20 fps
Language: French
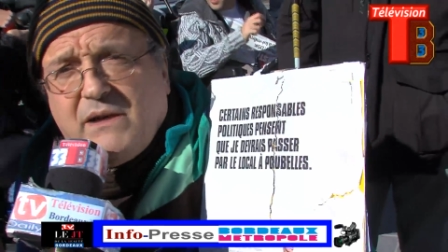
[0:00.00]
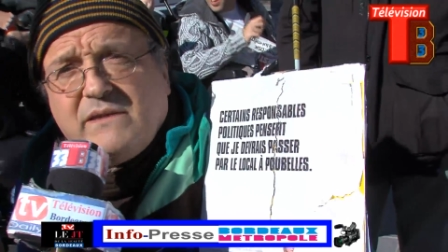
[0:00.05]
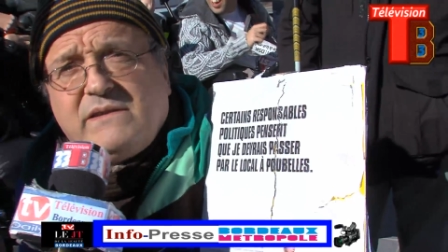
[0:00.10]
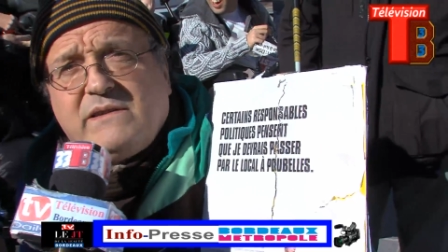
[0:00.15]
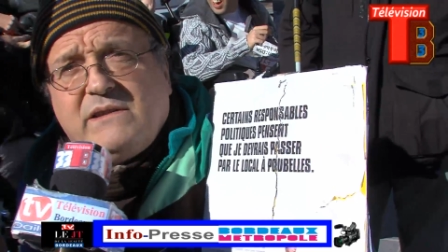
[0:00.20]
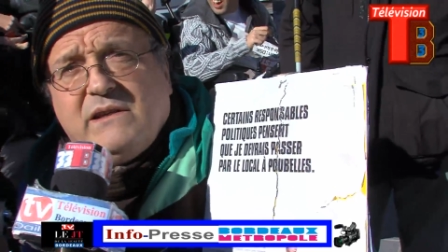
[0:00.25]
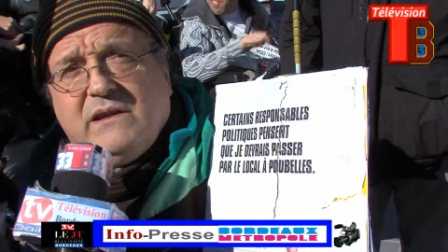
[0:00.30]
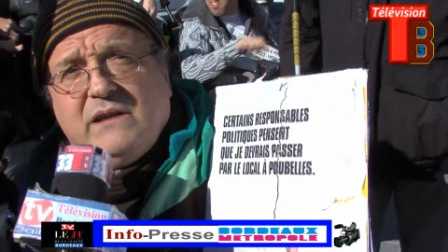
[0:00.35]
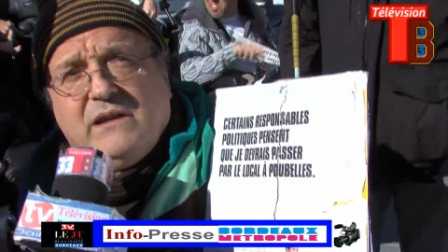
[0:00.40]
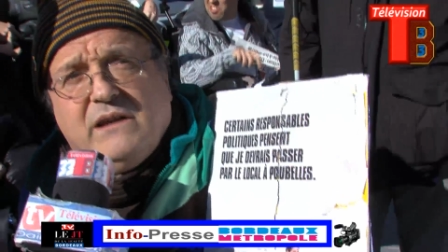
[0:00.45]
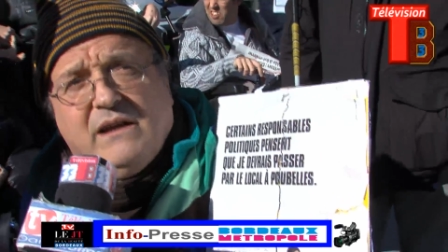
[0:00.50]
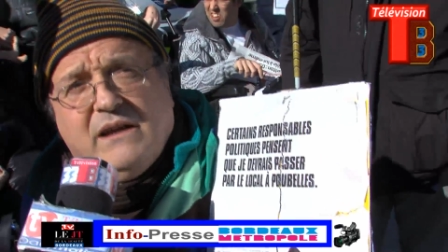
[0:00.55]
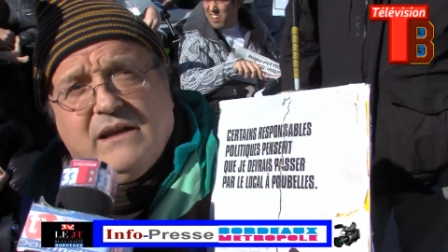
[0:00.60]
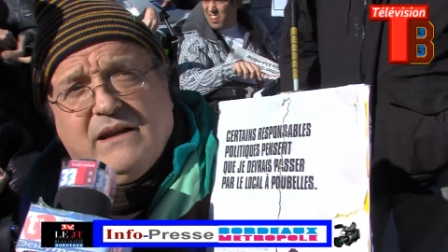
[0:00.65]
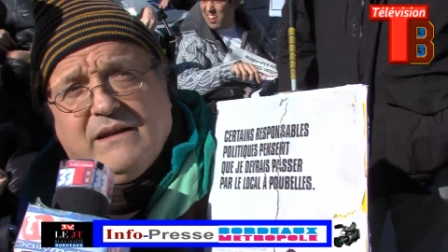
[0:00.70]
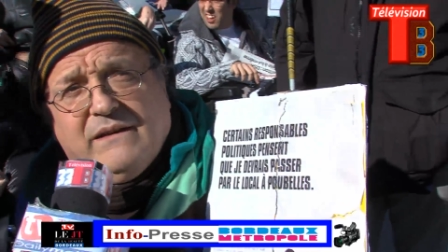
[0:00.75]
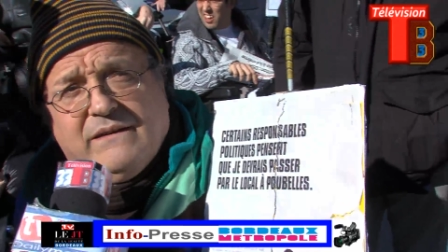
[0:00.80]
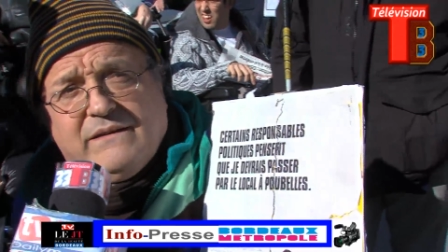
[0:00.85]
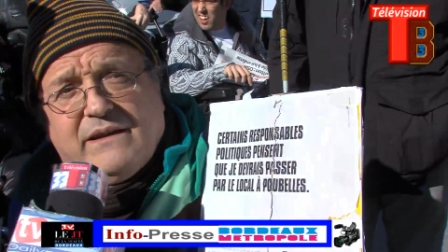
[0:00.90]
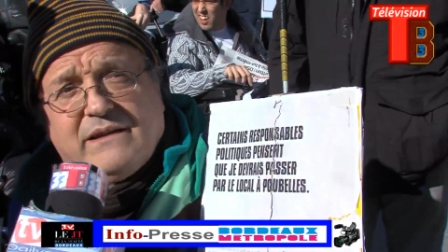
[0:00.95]
Hein, ce
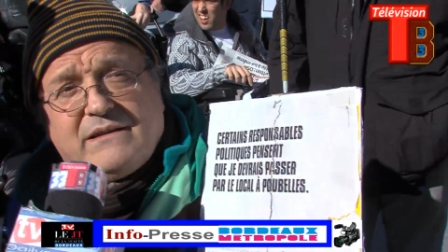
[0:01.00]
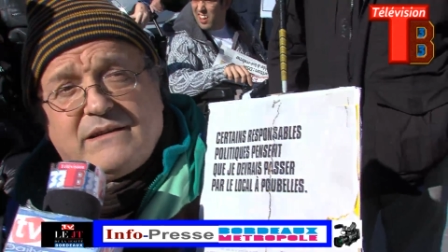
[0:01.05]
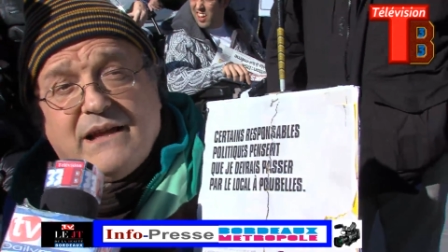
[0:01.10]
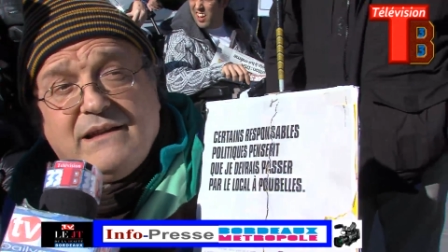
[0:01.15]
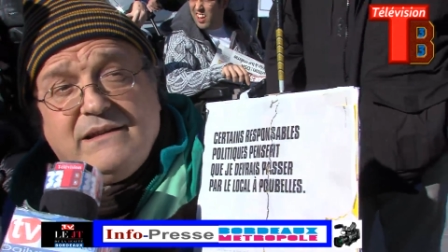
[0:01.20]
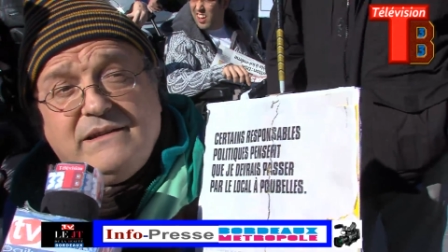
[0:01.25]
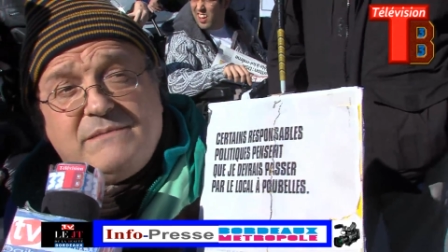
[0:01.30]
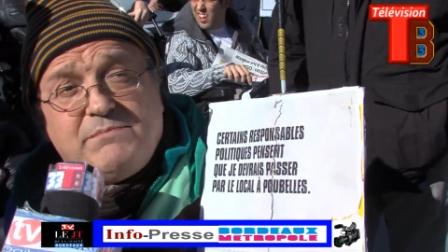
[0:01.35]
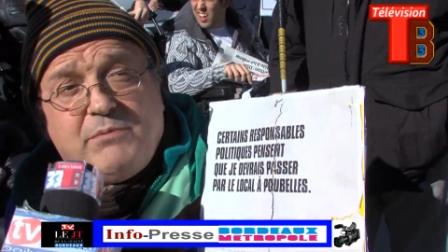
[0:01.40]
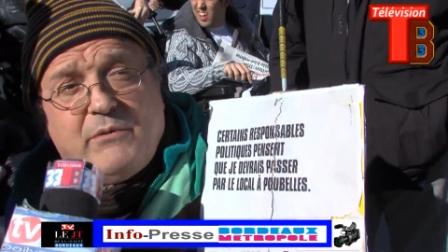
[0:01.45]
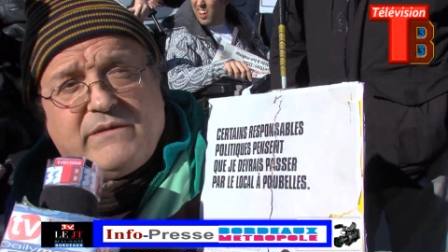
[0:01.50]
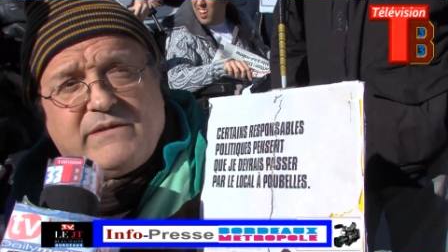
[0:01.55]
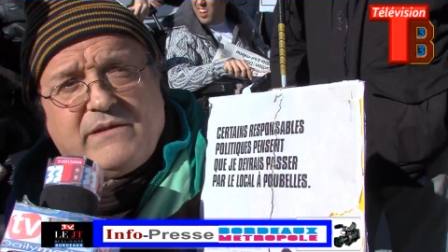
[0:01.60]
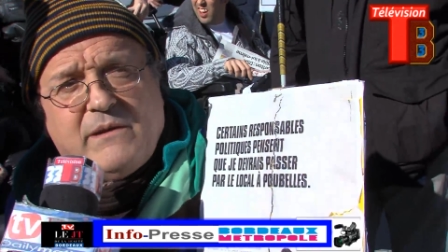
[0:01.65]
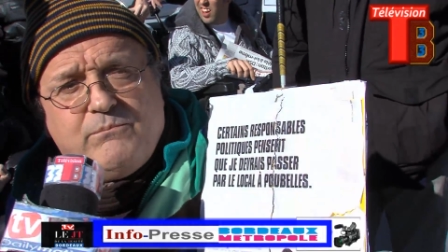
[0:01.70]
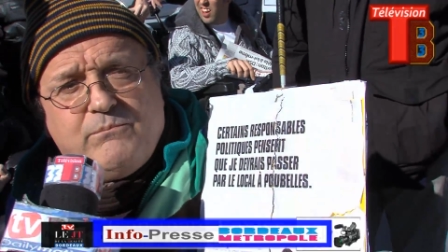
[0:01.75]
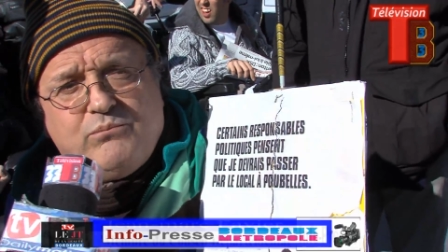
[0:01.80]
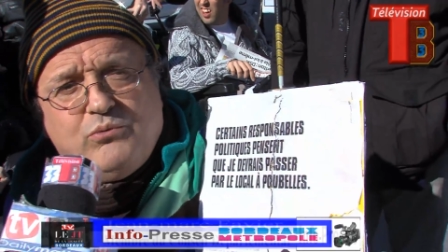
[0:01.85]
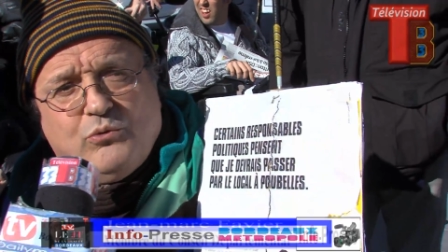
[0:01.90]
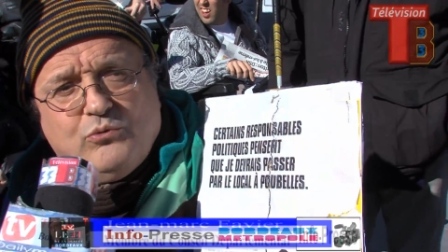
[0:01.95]
qui est
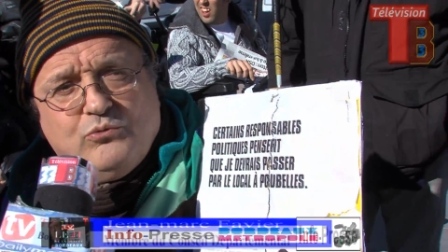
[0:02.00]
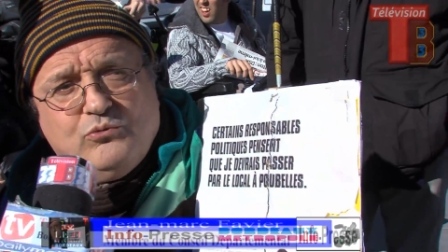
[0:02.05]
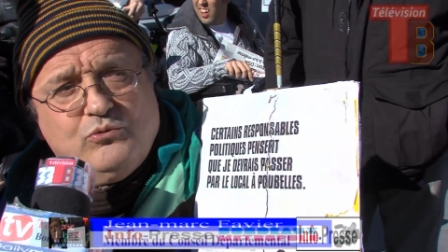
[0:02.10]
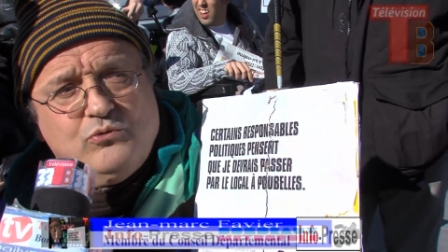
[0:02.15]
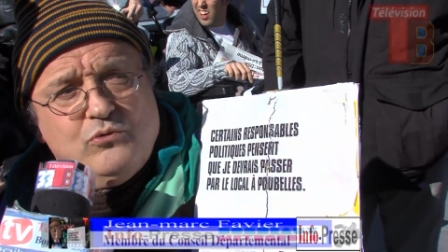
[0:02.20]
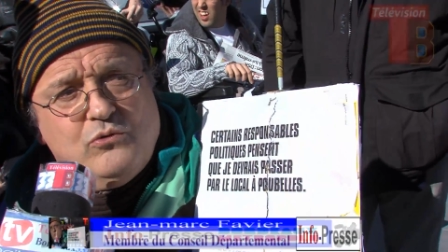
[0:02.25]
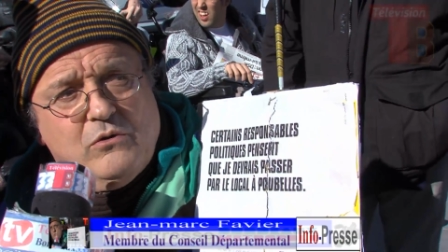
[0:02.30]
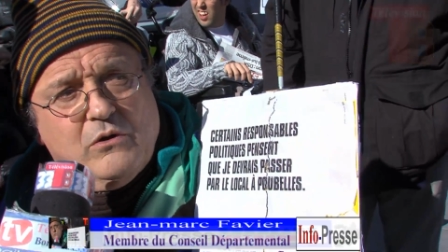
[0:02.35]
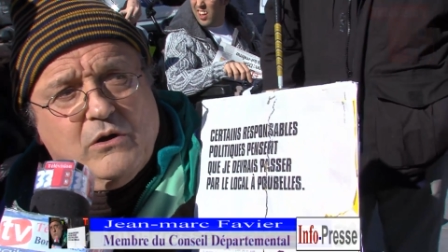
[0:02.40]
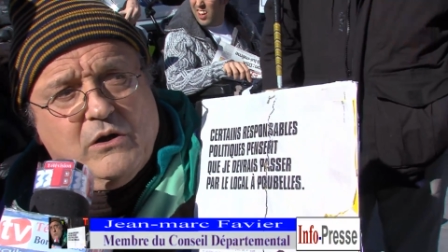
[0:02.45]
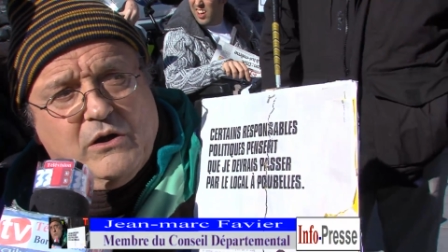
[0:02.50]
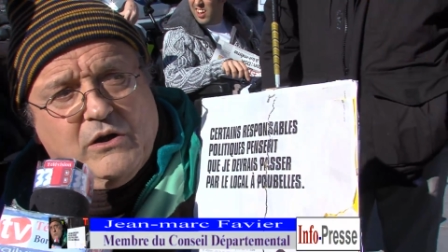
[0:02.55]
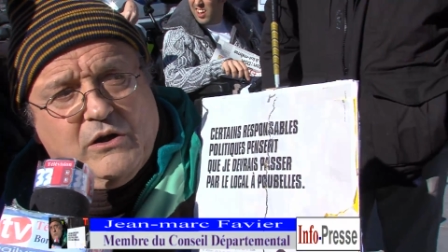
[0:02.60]
indispensable pour nous,